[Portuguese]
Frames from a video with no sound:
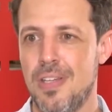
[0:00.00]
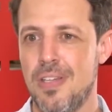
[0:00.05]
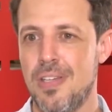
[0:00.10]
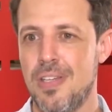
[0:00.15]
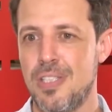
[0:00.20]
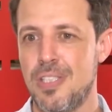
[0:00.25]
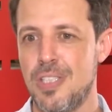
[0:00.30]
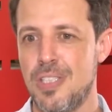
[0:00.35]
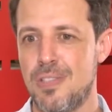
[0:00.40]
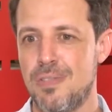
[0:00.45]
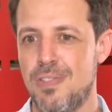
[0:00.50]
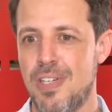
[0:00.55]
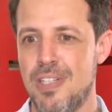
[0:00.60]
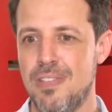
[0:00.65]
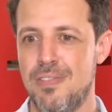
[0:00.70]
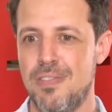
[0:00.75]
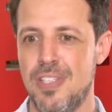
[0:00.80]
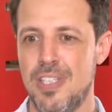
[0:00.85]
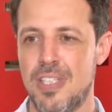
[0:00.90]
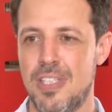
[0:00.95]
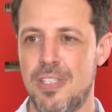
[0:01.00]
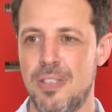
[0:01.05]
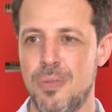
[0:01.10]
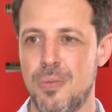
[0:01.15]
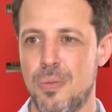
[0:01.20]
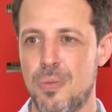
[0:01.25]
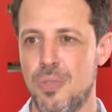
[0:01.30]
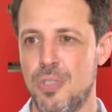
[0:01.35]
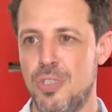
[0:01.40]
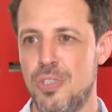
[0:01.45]
E a gente vai ver que
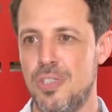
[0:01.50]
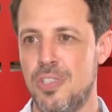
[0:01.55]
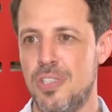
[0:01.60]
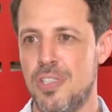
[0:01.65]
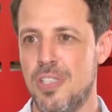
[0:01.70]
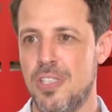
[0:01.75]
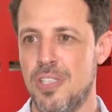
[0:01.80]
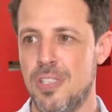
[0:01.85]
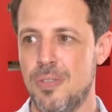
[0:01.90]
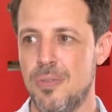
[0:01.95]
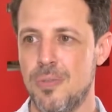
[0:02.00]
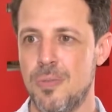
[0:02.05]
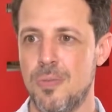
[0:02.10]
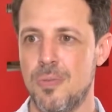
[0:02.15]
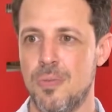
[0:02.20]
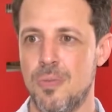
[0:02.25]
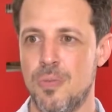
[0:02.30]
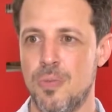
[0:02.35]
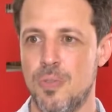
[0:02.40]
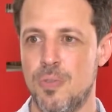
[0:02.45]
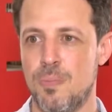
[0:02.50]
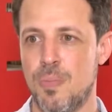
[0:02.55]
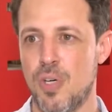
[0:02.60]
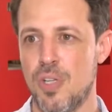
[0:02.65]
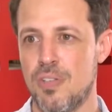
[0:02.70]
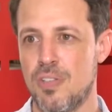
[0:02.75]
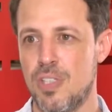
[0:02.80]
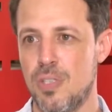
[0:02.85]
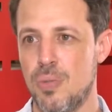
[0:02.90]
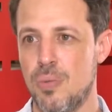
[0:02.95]
no cotidiano, os
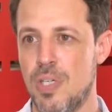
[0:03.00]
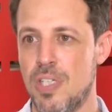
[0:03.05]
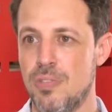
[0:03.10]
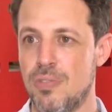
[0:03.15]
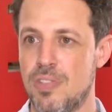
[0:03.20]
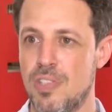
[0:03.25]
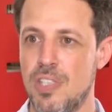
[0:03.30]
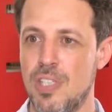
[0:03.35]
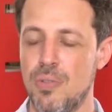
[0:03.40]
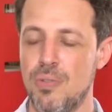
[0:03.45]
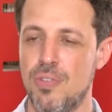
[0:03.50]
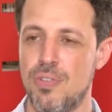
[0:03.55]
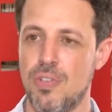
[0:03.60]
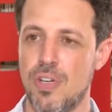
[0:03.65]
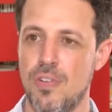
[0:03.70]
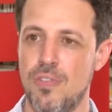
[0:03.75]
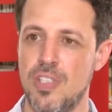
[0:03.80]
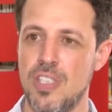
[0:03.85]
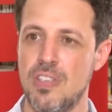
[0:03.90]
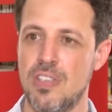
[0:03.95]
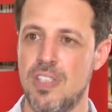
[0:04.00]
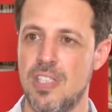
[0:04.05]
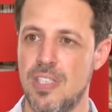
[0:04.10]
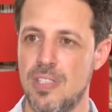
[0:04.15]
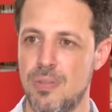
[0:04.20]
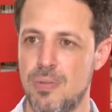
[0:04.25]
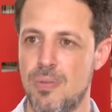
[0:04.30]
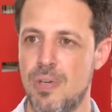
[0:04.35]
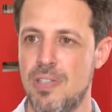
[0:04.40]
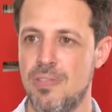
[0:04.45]
pós-graduandos que não sofrem
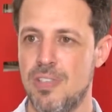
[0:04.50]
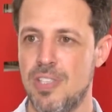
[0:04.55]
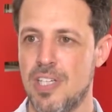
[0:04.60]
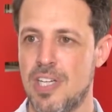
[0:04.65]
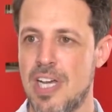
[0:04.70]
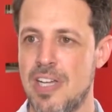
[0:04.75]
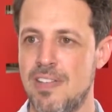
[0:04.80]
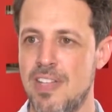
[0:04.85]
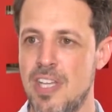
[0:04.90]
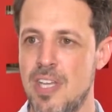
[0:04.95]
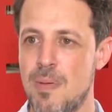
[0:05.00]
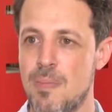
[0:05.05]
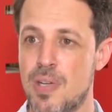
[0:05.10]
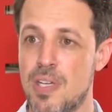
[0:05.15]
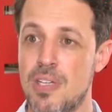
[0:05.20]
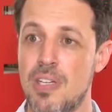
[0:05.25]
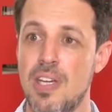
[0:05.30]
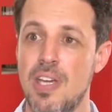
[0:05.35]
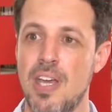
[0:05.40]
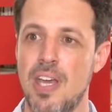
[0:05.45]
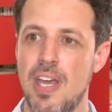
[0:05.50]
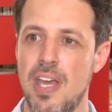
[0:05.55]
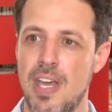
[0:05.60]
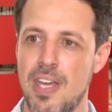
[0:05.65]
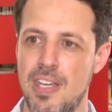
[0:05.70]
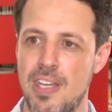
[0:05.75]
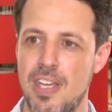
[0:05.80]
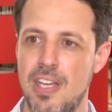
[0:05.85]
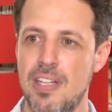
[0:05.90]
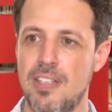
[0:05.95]
tanto com a vida acadêmica
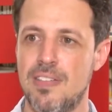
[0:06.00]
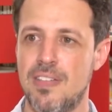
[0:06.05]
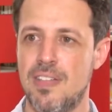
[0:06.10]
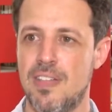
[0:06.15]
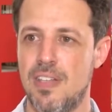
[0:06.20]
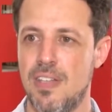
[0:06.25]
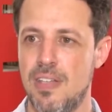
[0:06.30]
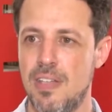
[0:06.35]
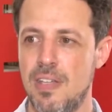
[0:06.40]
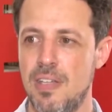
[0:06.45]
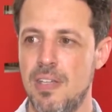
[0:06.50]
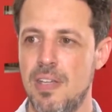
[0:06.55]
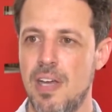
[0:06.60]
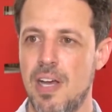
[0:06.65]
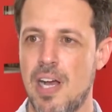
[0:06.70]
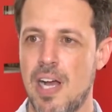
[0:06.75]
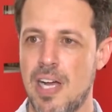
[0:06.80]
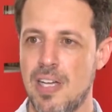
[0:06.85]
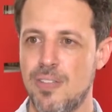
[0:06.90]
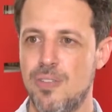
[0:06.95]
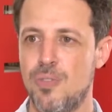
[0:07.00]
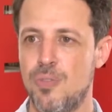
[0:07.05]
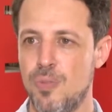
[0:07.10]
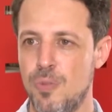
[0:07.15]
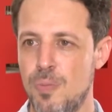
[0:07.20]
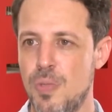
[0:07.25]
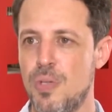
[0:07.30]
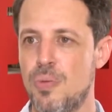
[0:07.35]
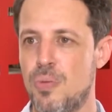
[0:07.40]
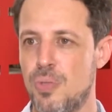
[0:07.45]
é aqueles que
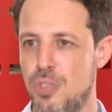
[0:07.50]
assumem o